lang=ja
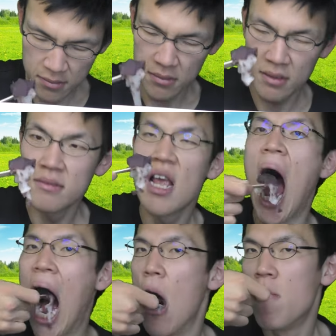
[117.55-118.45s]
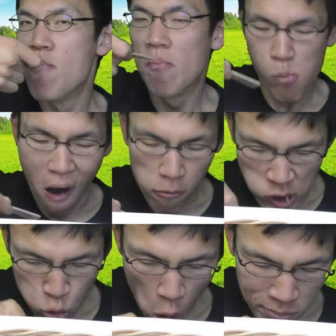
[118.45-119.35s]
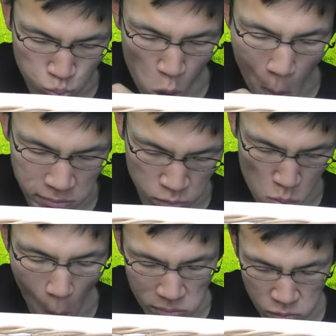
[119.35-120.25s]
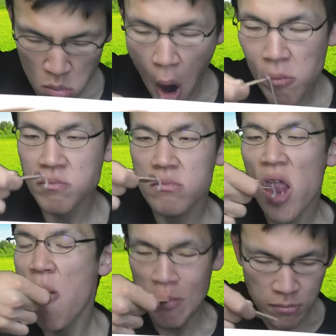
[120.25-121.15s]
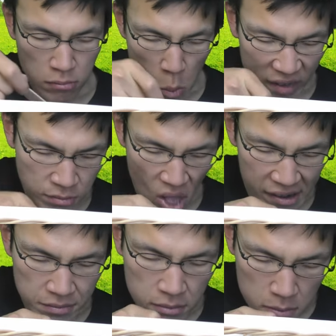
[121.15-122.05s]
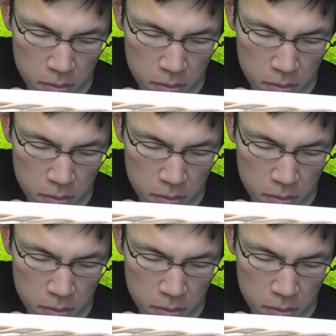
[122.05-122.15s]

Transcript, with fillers: ね伊勢メイカと言われるのも本当に納得です